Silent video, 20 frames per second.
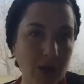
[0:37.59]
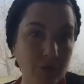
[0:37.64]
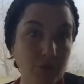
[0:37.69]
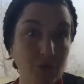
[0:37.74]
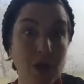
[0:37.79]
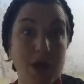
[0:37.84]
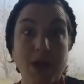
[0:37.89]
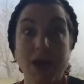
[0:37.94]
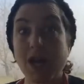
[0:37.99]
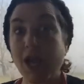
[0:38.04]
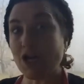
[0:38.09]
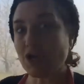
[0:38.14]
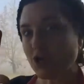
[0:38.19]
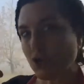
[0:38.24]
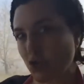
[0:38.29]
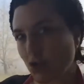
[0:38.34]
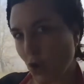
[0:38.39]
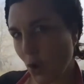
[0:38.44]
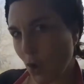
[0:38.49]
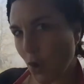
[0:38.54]
avoir la
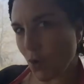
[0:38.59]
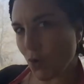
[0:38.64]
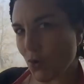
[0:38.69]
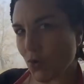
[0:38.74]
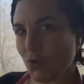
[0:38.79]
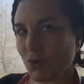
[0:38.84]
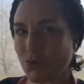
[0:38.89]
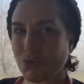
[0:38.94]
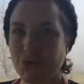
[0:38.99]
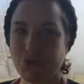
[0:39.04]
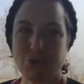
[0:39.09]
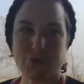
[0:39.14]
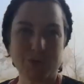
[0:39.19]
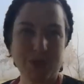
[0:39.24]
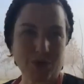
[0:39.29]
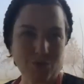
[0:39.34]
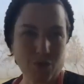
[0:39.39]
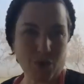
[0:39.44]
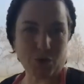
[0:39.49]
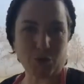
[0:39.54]
chance
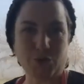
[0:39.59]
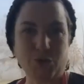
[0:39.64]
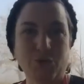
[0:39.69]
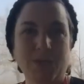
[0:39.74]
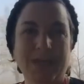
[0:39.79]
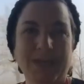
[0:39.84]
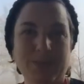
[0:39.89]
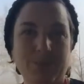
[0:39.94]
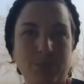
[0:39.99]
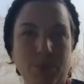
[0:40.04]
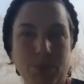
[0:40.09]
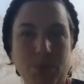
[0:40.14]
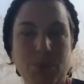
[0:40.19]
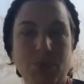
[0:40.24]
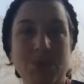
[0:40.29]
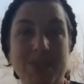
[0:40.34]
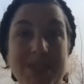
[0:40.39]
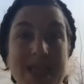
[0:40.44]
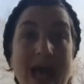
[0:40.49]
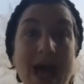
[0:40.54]
d'avoir une
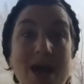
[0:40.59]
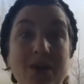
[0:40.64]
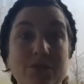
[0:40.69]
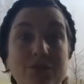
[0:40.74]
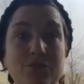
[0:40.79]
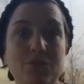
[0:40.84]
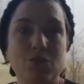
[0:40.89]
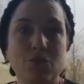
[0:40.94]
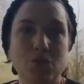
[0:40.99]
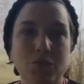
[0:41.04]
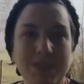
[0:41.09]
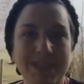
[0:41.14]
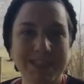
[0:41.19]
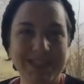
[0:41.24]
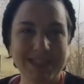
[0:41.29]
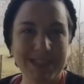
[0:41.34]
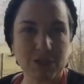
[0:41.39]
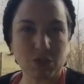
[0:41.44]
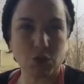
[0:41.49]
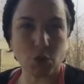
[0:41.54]
réponse à vos
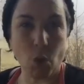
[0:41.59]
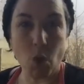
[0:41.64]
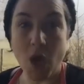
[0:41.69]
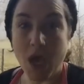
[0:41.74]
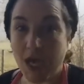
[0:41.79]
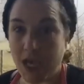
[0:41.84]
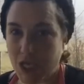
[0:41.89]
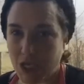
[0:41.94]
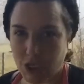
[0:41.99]
questions.